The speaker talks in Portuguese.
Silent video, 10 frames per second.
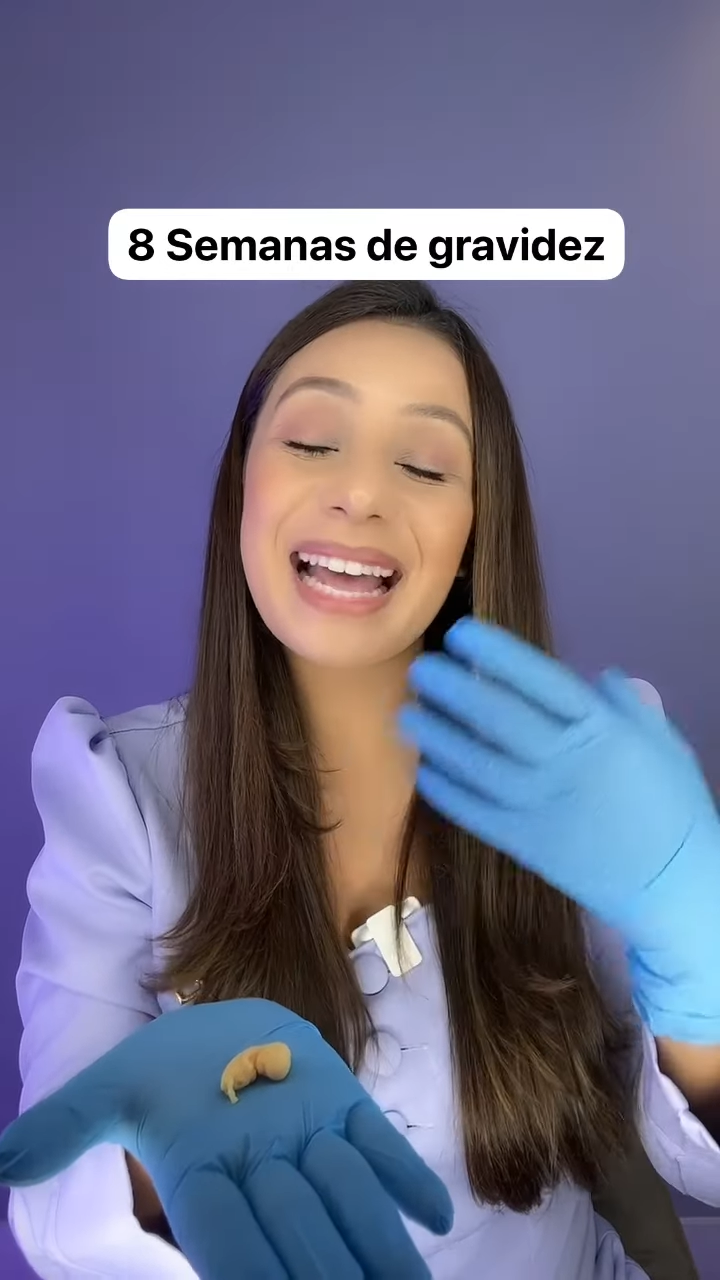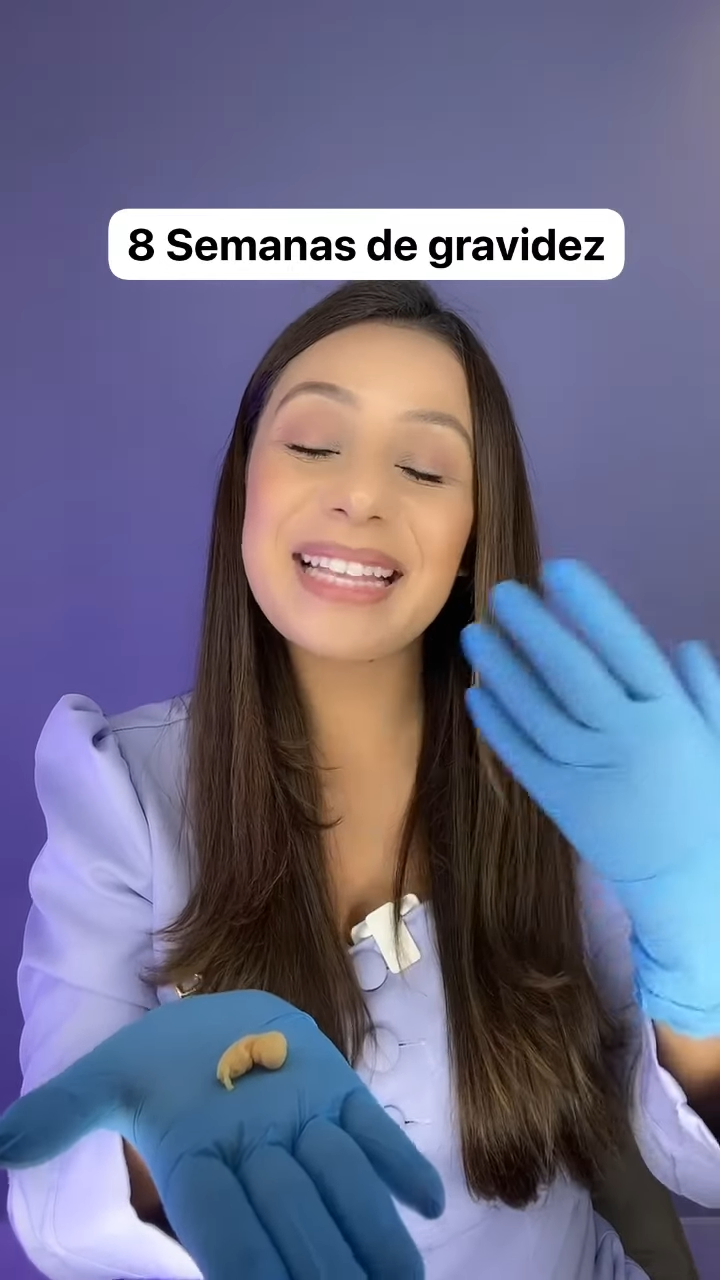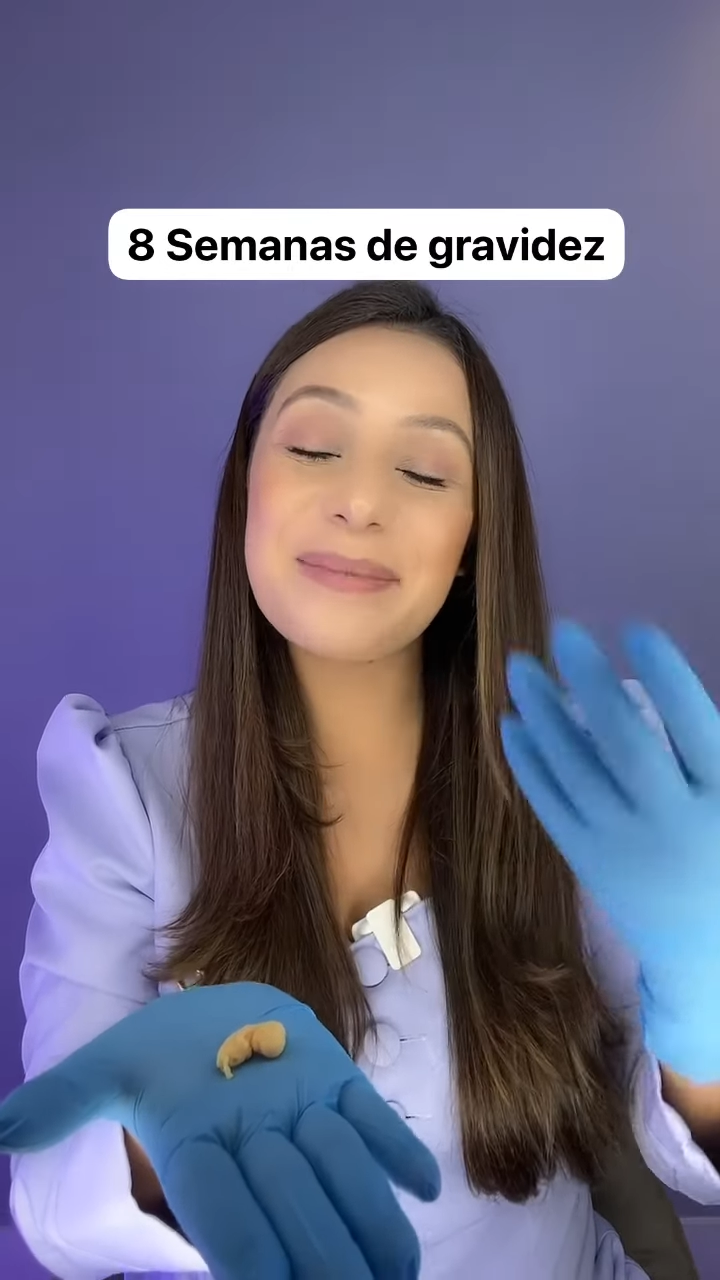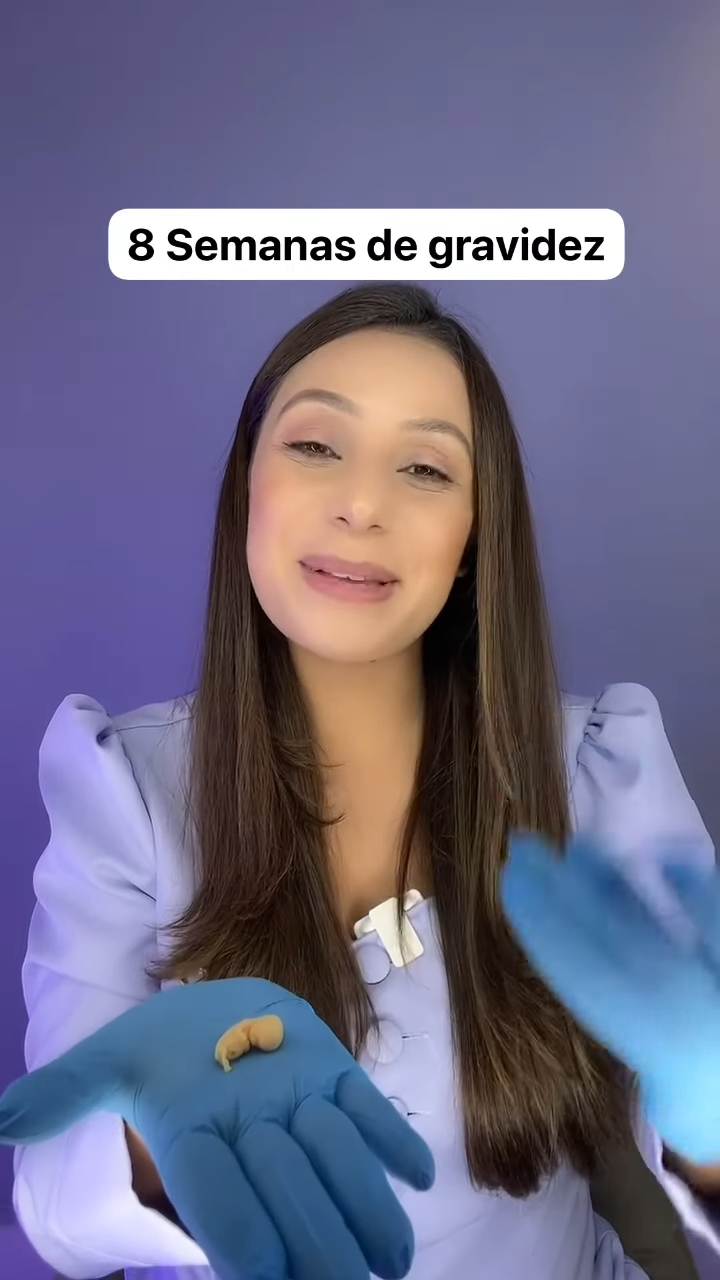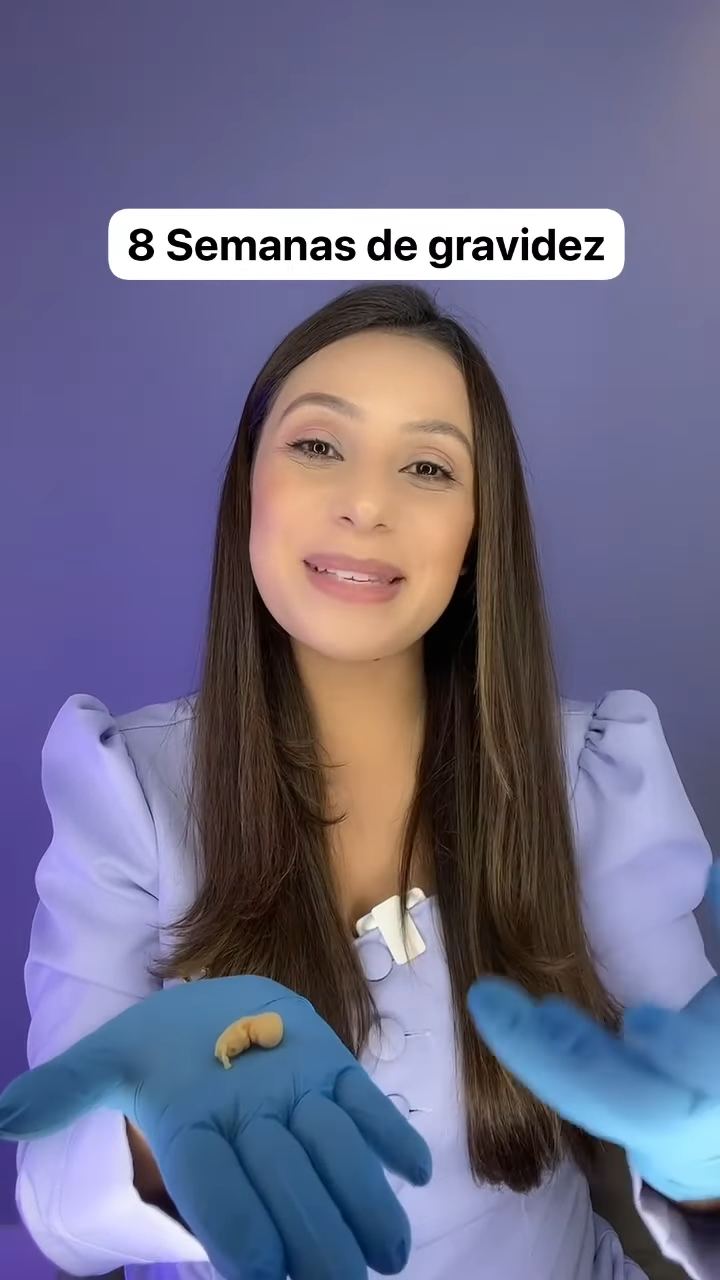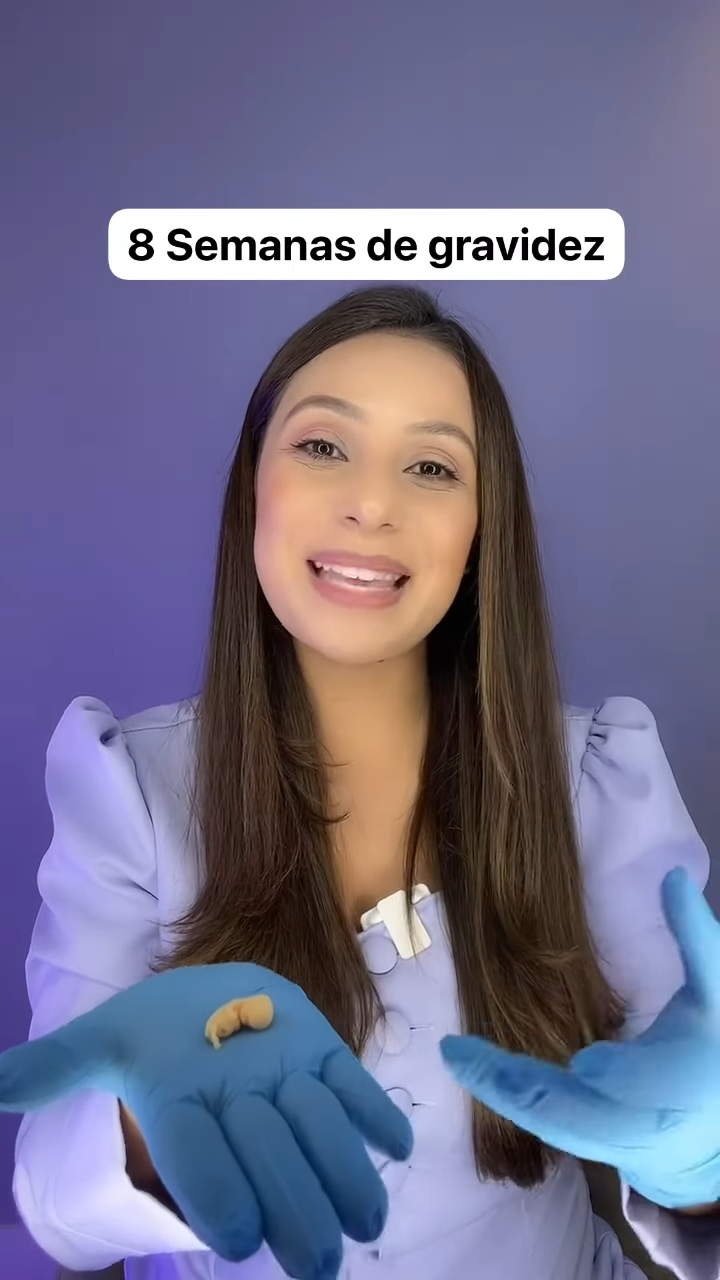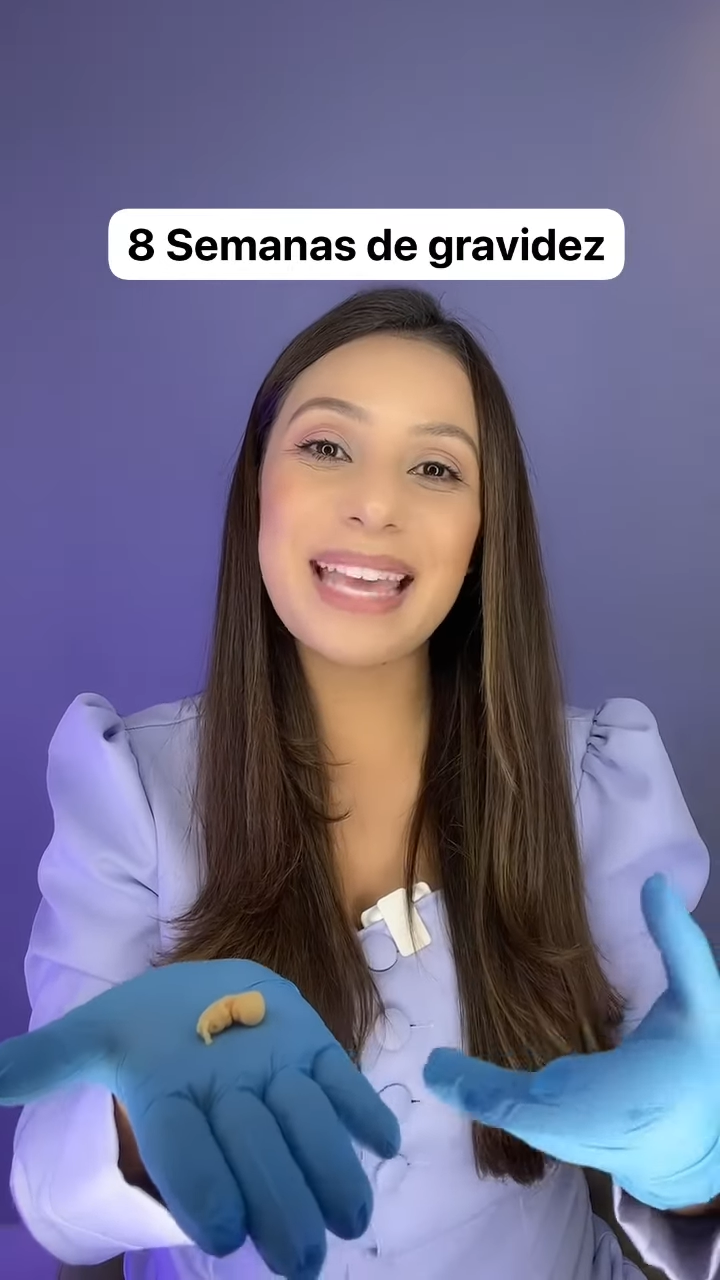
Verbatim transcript: até mesmo que